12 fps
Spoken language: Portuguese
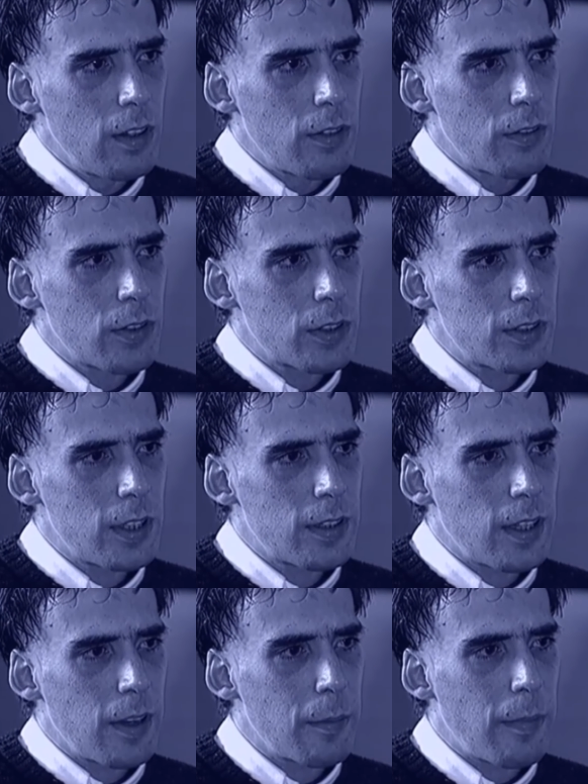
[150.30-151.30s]
você
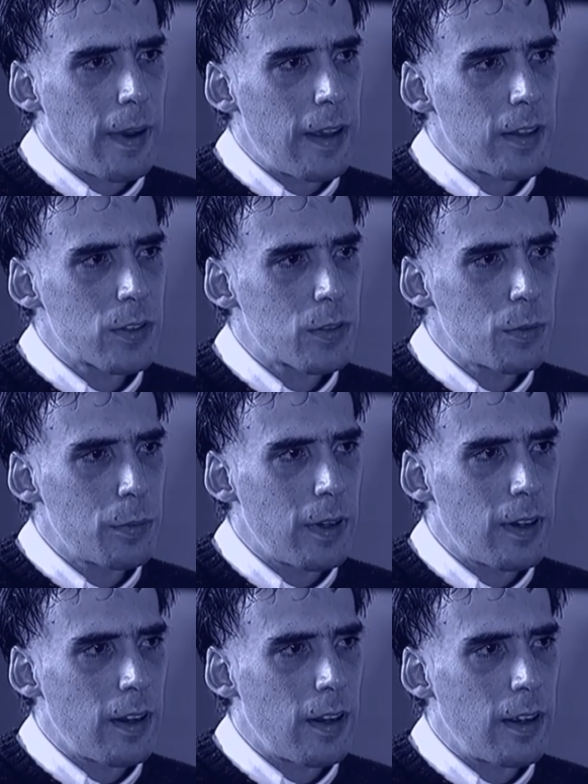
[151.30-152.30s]
tem mais
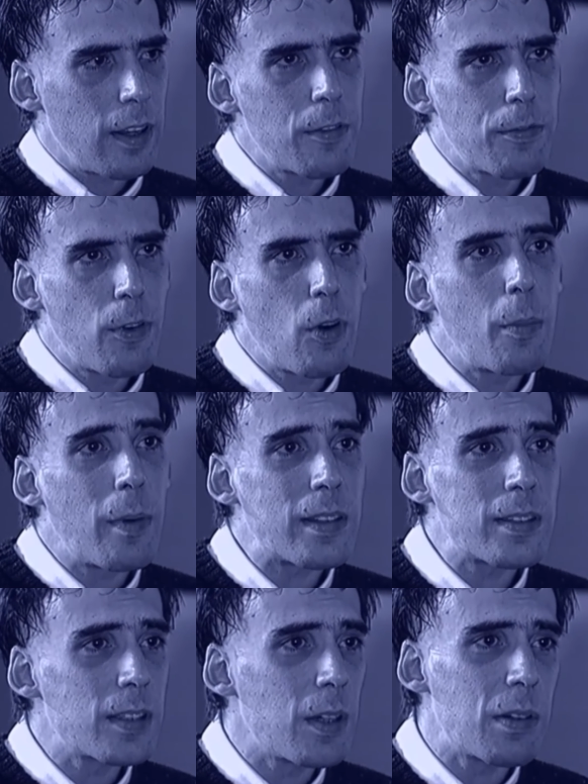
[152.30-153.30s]
uma
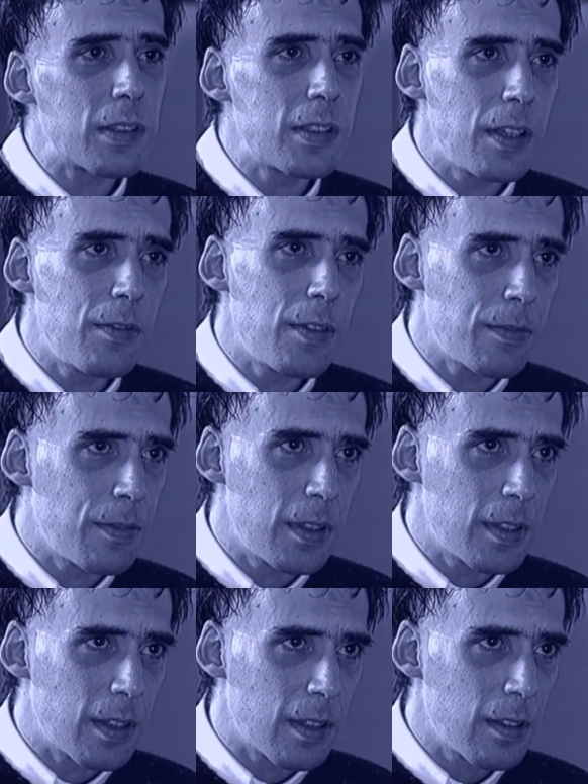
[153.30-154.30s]
informação a ser
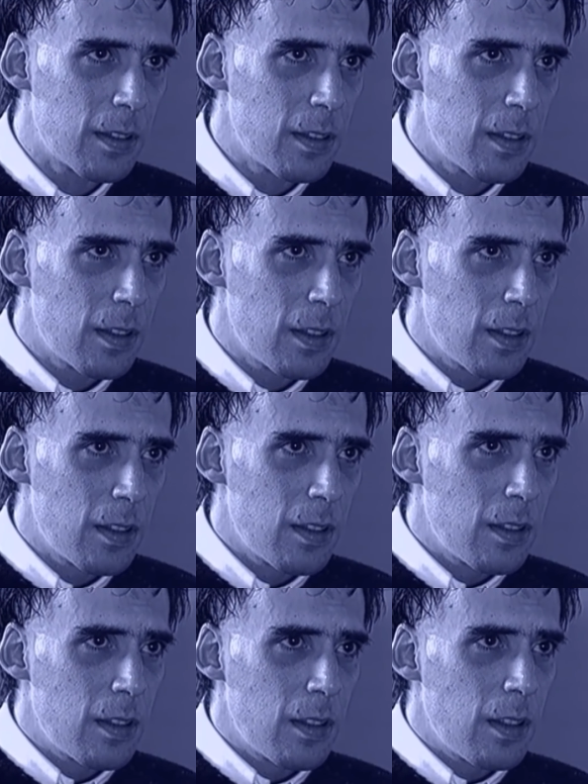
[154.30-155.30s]
vivida.
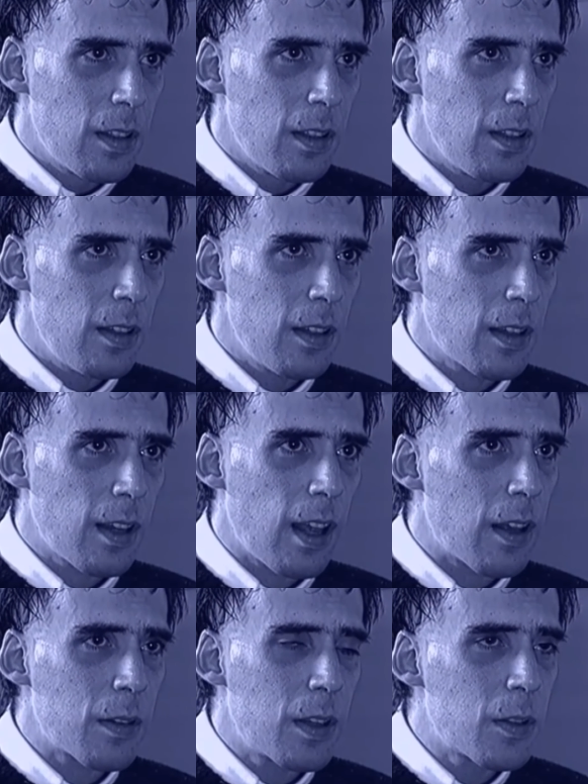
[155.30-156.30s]
E
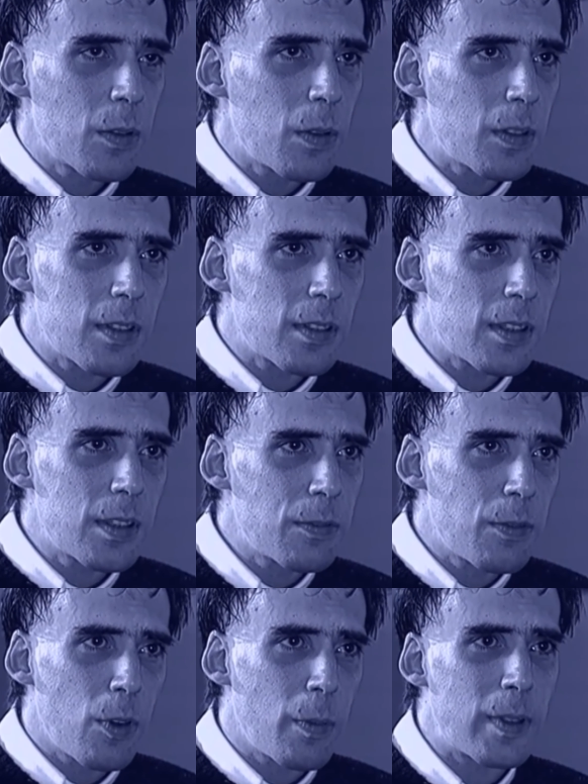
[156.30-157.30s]
claro que todas as
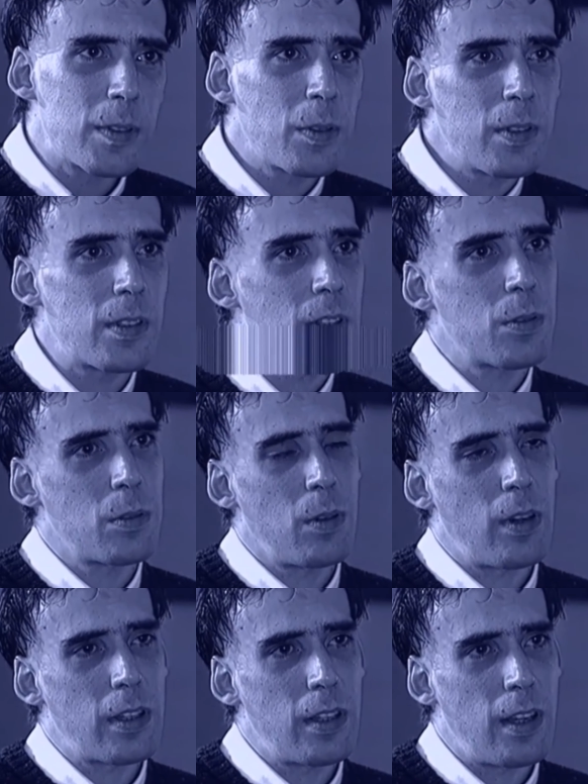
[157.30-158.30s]
informações
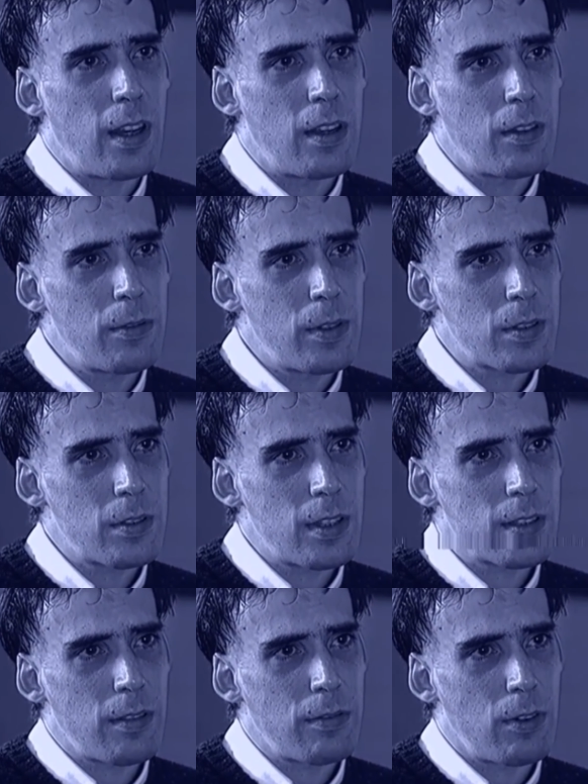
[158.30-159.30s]
ajudam a criar. Eu vejo
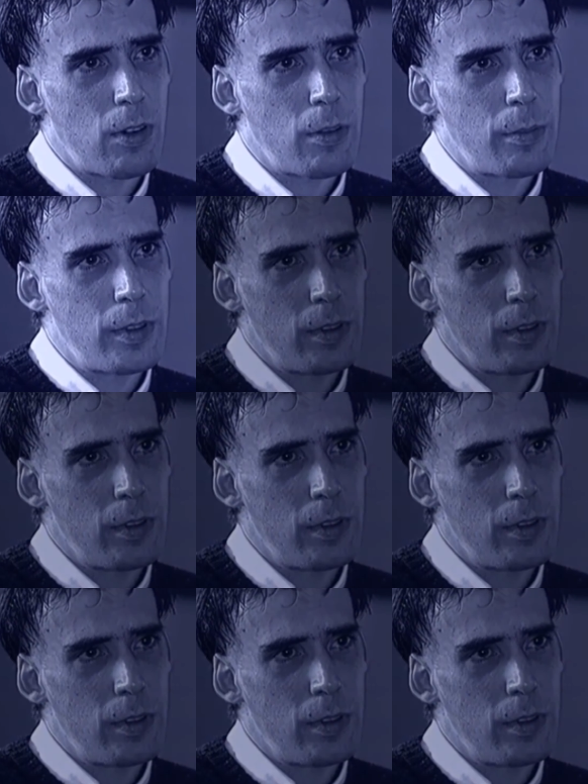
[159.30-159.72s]
dessa forma.